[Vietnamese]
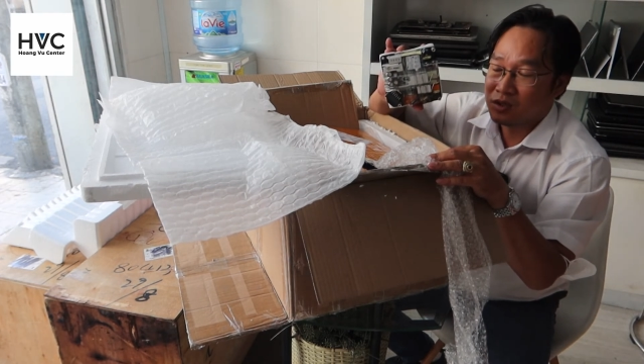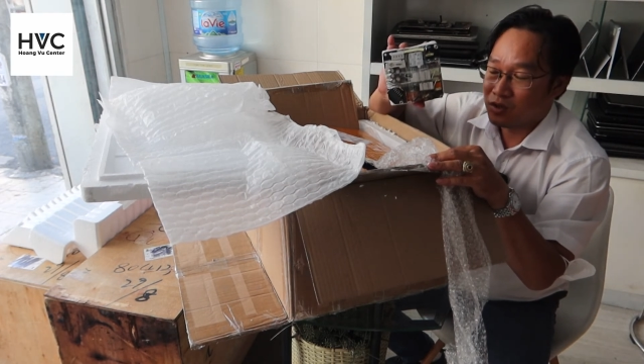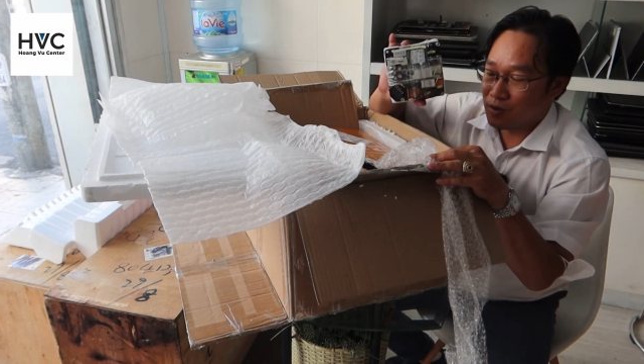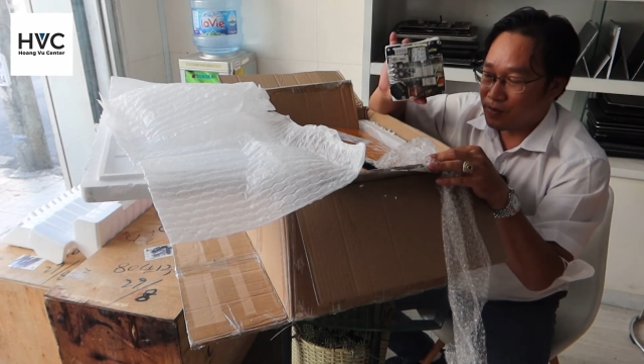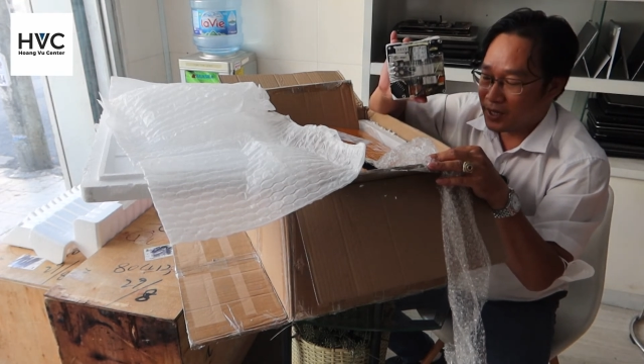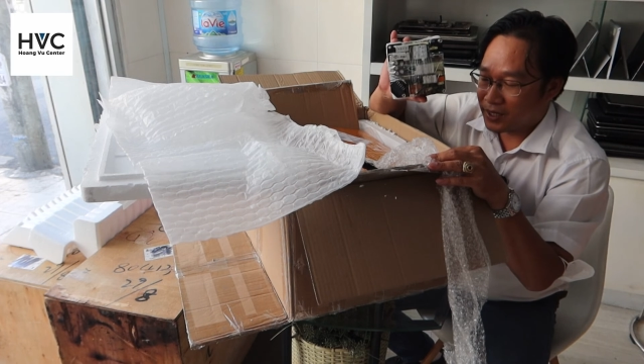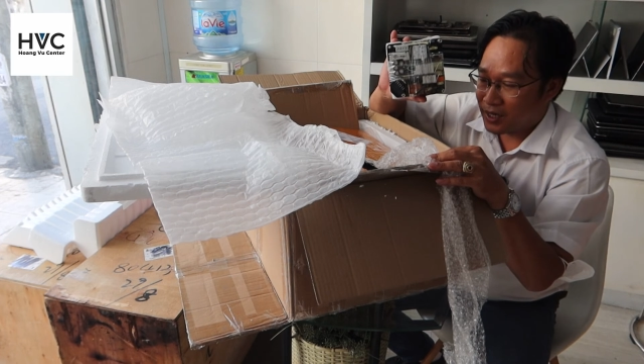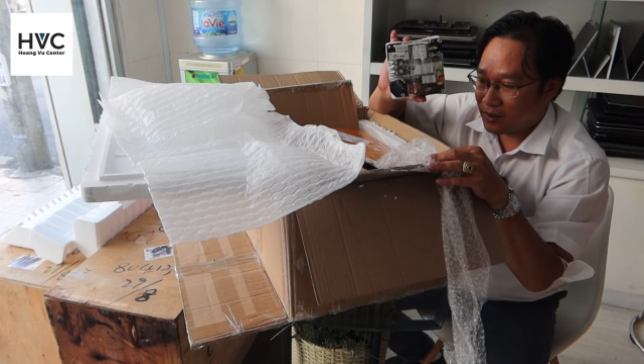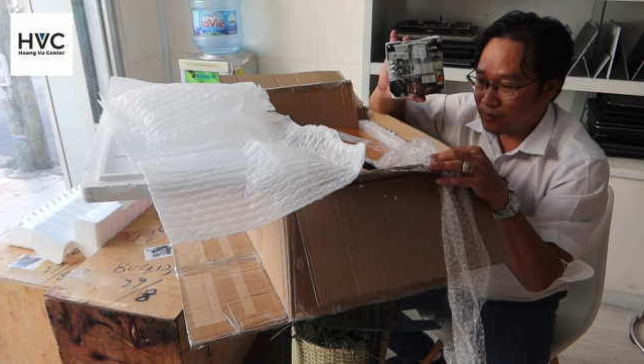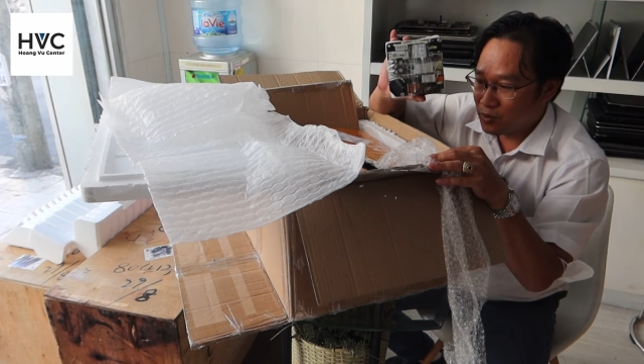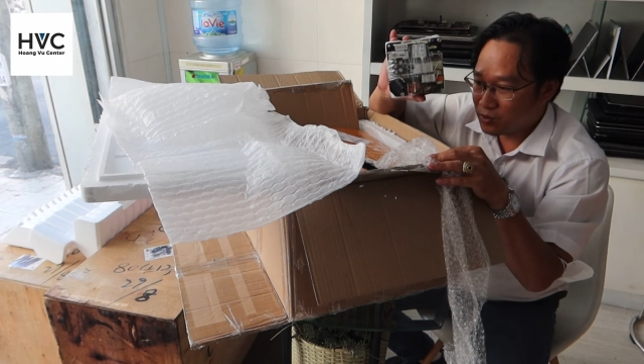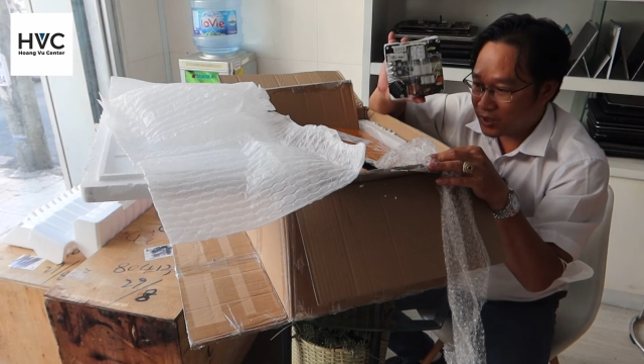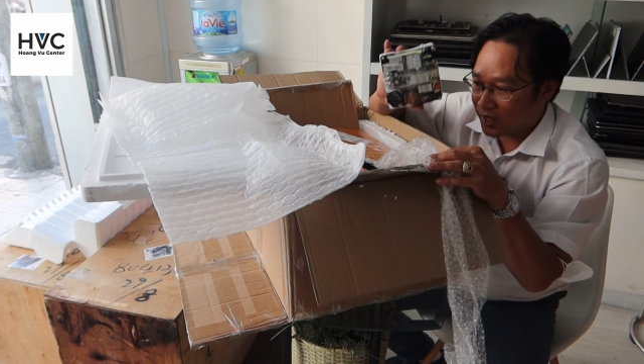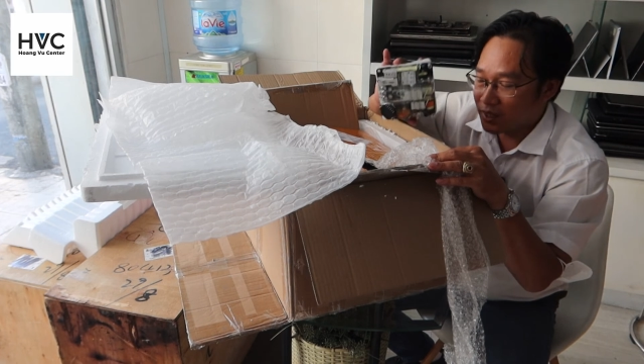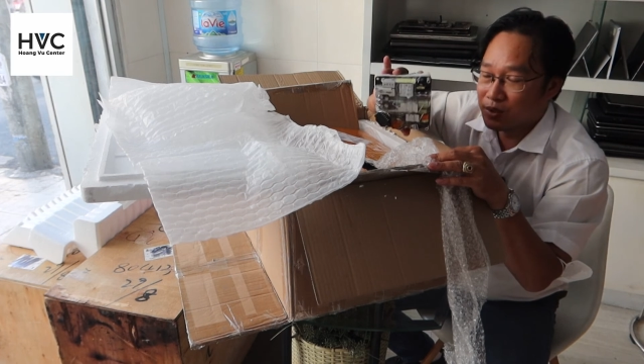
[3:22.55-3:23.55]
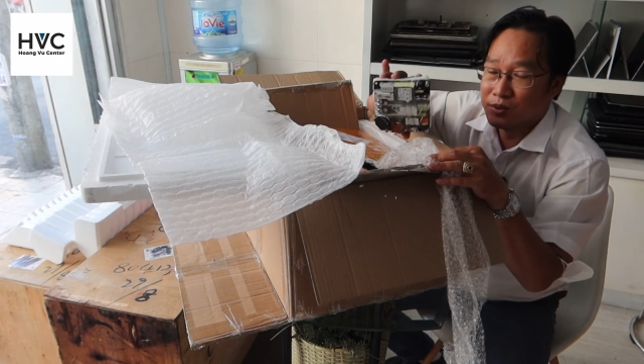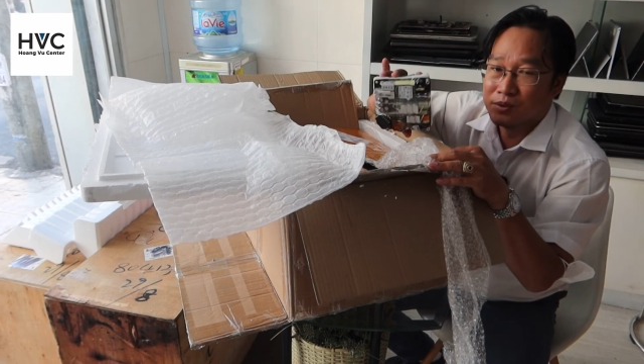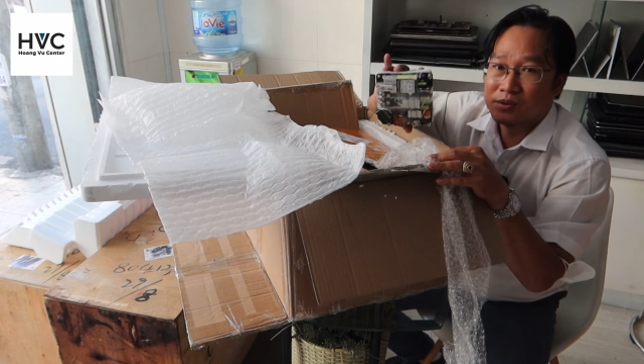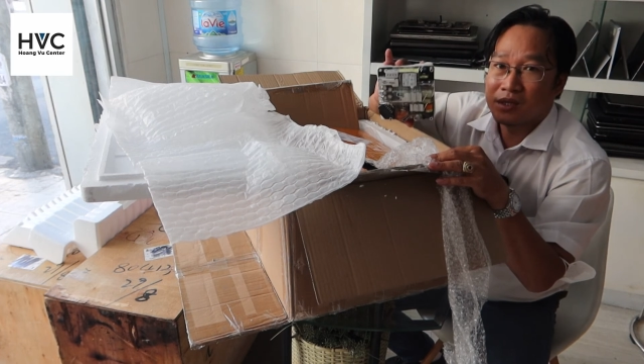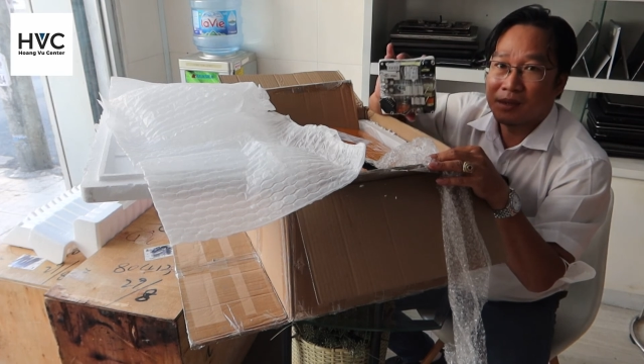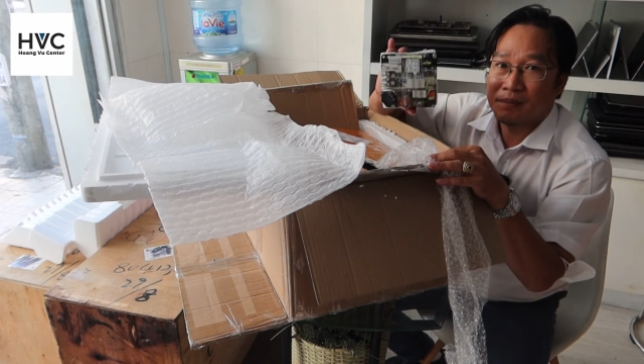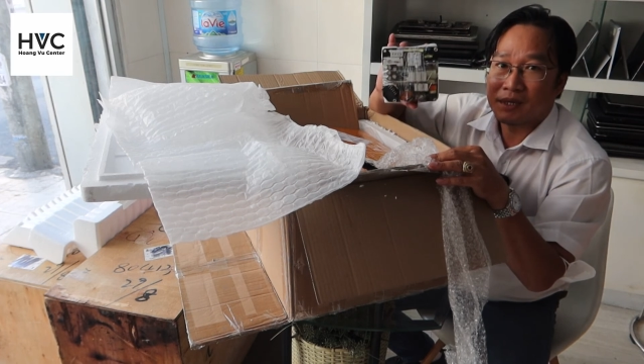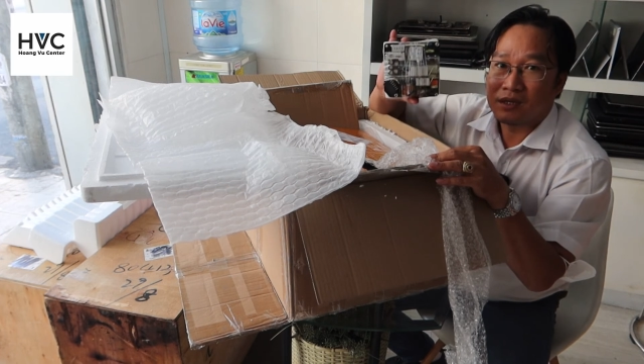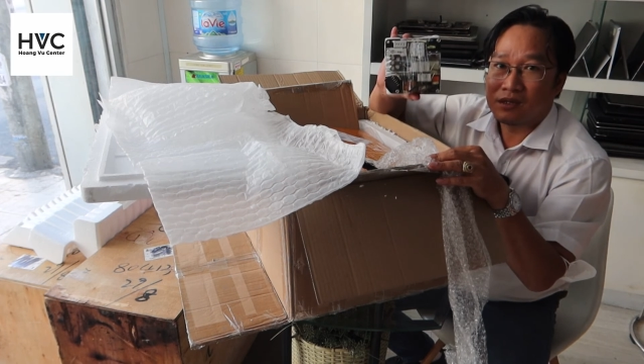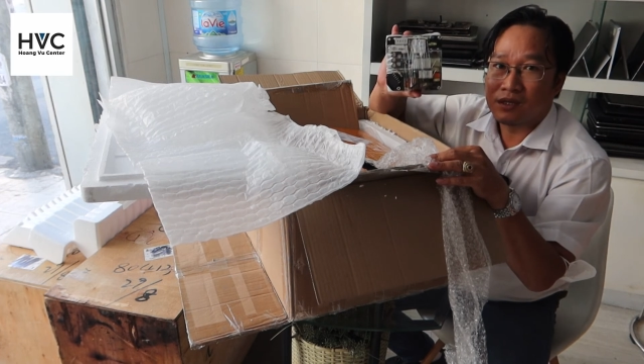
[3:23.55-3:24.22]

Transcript: Còn bạn nào muốn thay luôn thì mình